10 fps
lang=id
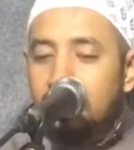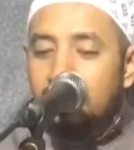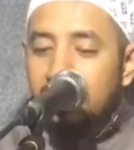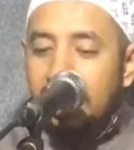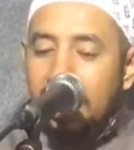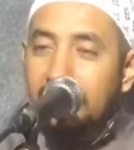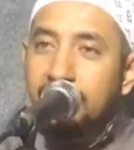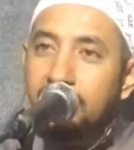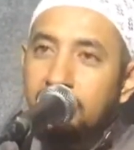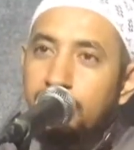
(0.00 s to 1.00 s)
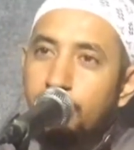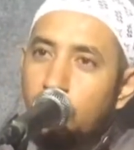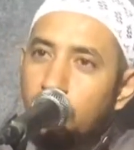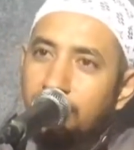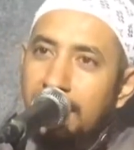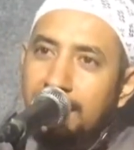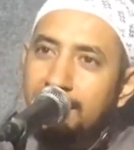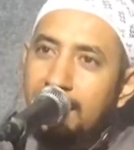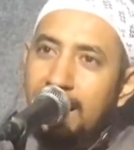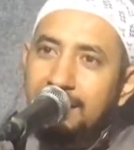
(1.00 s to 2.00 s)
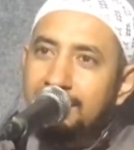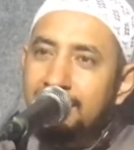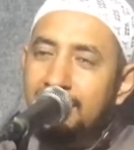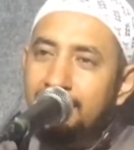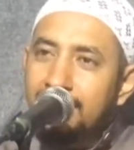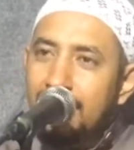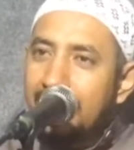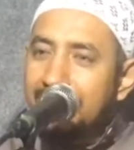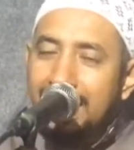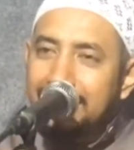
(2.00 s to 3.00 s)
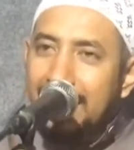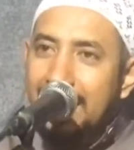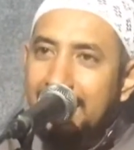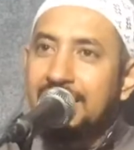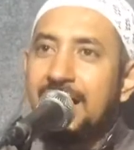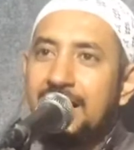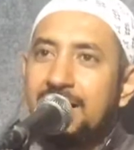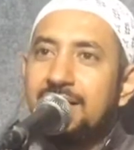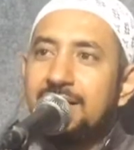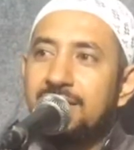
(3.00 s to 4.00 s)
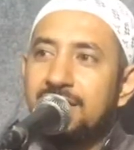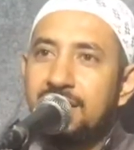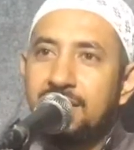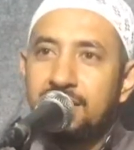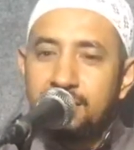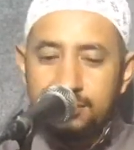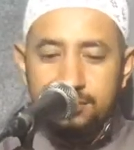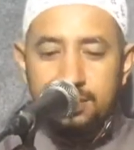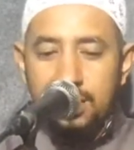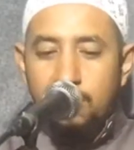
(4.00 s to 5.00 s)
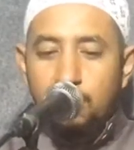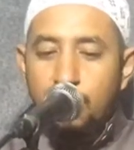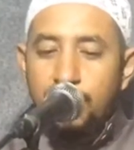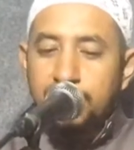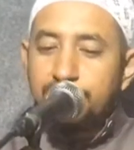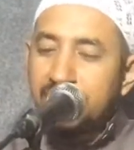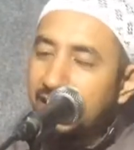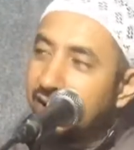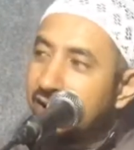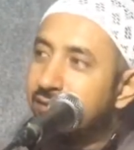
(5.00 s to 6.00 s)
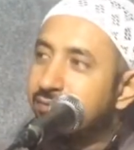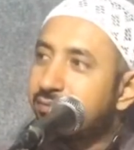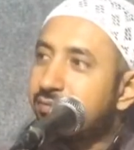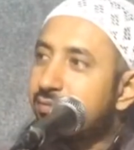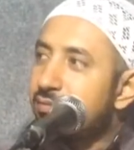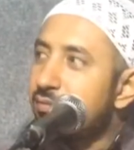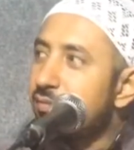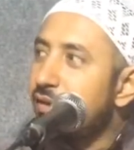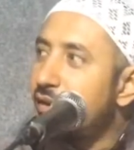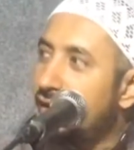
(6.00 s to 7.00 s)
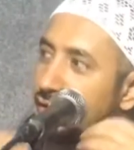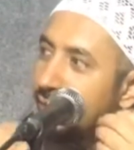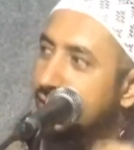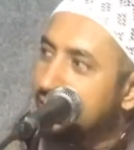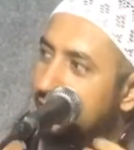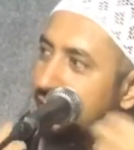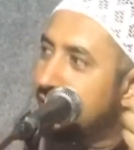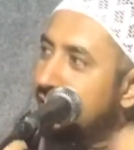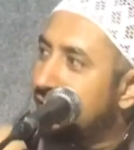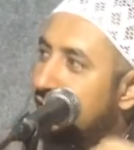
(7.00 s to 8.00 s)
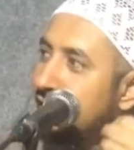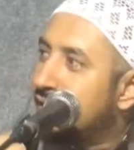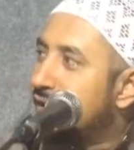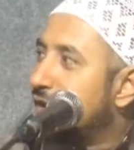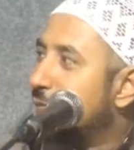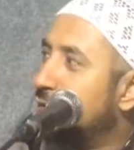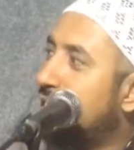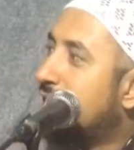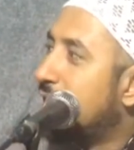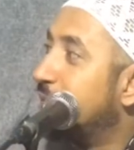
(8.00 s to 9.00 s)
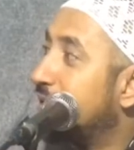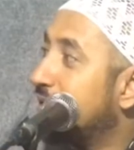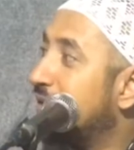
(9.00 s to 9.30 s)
dengan dipukulkan tangan dengan tangannya ya nah, umumnya seperti ini itu pasti debunya akan ber,